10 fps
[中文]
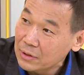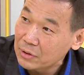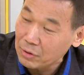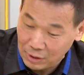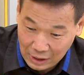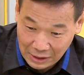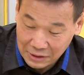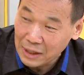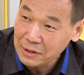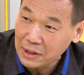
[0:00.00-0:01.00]
就很
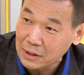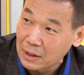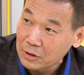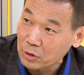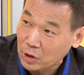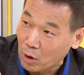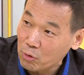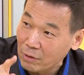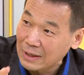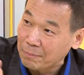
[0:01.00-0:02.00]
生气，就投
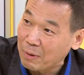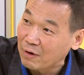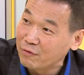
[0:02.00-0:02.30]
国民党报